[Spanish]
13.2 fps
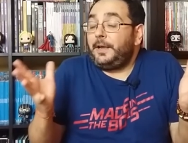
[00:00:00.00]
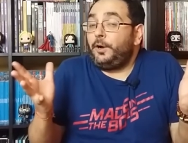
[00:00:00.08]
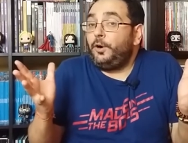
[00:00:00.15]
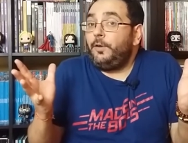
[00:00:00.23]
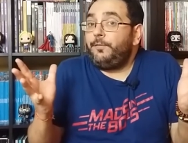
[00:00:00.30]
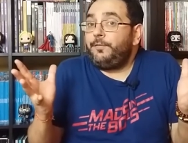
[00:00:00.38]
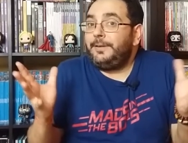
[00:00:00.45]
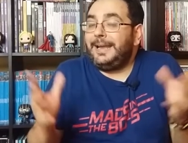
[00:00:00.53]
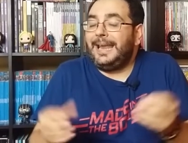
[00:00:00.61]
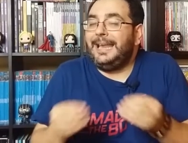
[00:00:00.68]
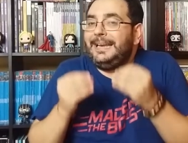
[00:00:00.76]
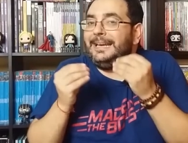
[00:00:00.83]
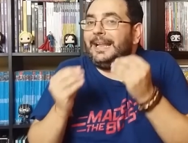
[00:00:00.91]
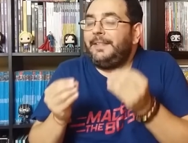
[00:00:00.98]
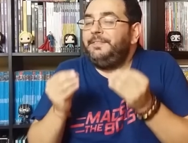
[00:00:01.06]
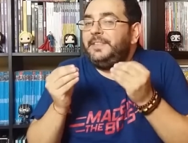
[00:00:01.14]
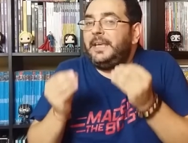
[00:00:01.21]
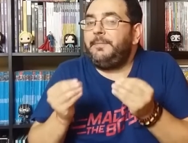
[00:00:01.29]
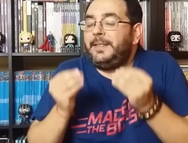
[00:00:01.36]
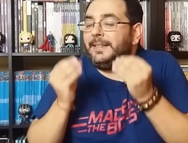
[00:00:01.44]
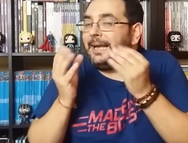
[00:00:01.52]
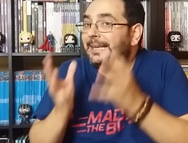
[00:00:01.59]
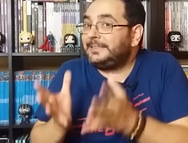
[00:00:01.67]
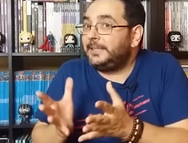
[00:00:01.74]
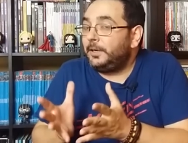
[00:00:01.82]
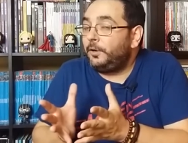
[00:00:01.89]
de Hoff? ¿El gran David
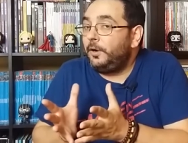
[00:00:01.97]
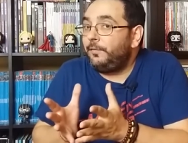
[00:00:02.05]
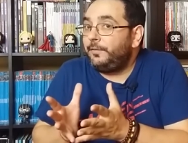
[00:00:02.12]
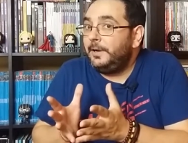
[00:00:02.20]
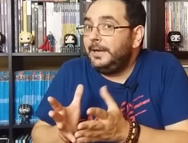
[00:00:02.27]
Hasselhoff